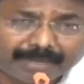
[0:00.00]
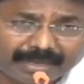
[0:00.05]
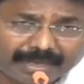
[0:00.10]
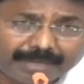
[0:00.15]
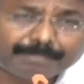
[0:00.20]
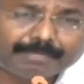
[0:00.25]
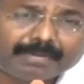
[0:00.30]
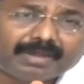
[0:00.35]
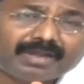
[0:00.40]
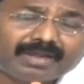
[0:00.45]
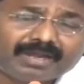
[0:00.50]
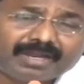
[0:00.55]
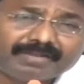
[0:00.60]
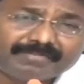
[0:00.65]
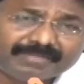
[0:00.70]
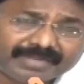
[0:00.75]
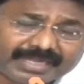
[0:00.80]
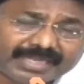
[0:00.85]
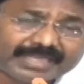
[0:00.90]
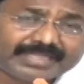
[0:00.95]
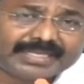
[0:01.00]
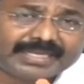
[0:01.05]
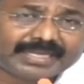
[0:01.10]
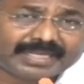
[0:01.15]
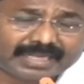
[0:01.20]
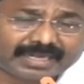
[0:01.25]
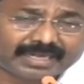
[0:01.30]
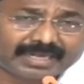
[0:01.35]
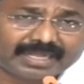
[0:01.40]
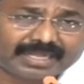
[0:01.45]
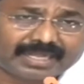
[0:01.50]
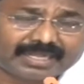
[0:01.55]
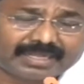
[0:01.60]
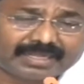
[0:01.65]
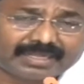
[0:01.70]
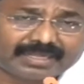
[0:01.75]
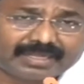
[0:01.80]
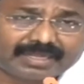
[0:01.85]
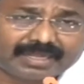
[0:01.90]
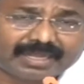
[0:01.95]
పరిపాలనా వికేంద్రీకరణ
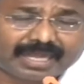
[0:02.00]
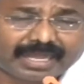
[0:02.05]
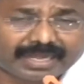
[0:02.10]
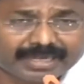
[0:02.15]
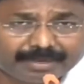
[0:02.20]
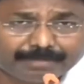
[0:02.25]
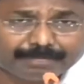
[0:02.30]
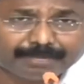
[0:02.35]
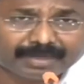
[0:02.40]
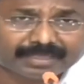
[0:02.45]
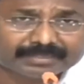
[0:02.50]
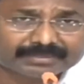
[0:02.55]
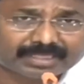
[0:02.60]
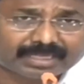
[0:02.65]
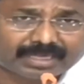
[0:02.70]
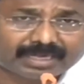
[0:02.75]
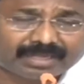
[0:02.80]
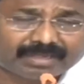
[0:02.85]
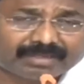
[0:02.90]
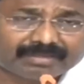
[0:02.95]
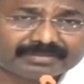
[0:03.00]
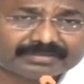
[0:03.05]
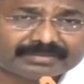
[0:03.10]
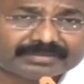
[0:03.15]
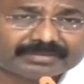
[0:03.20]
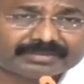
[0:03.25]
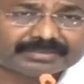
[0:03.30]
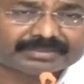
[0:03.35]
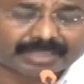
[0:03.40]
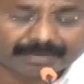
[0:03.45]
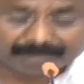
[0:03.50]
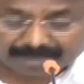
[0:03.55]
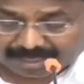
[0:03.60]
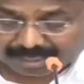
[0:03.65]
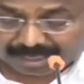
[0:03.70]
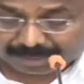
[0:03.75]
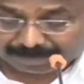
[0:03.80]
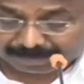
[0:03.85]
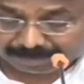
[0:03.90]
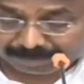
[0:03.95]
అన్ని ప్రాంతాల
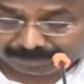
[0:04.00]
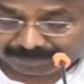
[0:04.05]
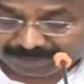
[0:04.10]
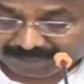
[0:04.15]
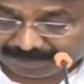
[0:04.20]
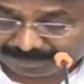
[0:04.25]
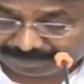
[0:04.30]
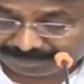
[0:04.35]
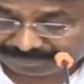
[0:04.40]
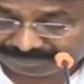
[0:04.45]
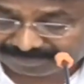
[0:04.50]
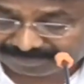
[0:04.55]
సమాన అభివృద్ధి